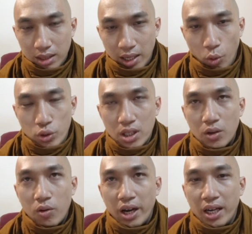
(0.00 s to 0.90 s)
đầy đủ
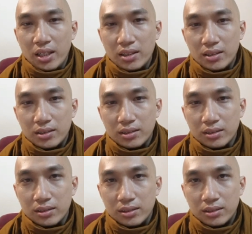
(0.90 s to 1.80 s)
sức khỏe
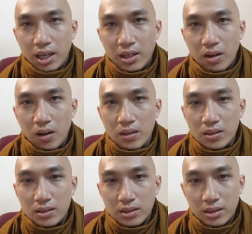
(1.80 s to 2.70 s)
để
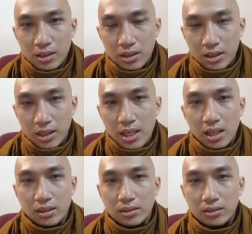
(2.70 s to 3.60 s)
có
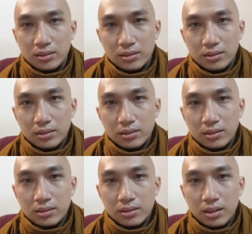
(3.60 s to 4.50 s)
trí lực
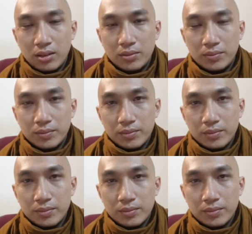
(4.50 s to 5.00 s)
không?